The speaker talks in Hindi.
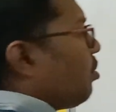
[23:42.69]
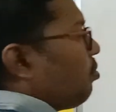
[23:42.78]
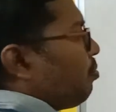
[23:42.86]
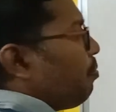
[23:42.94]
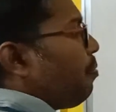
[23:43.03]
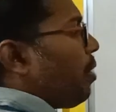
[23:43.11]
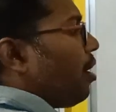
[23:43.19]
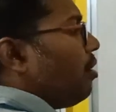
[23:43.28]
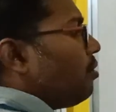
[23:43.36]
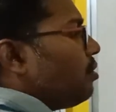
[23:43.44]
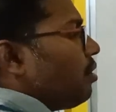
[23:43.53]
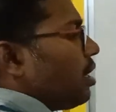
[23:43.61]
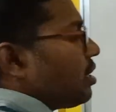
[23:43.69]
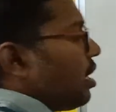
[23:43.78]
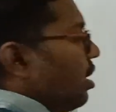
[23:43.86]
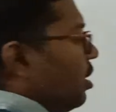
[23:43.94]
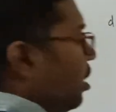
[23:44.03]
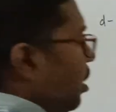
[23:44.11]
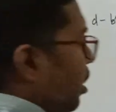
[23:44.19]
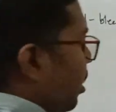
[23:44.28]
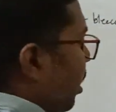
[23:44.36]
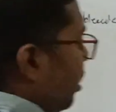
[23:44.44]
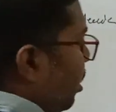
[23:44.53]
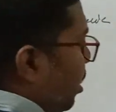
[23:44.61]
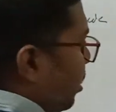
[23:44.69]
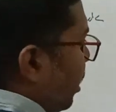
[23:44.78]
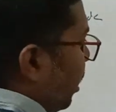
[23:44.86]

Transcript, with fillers: है तो पढ़ लो थोड़ा सा क्या दिक्कत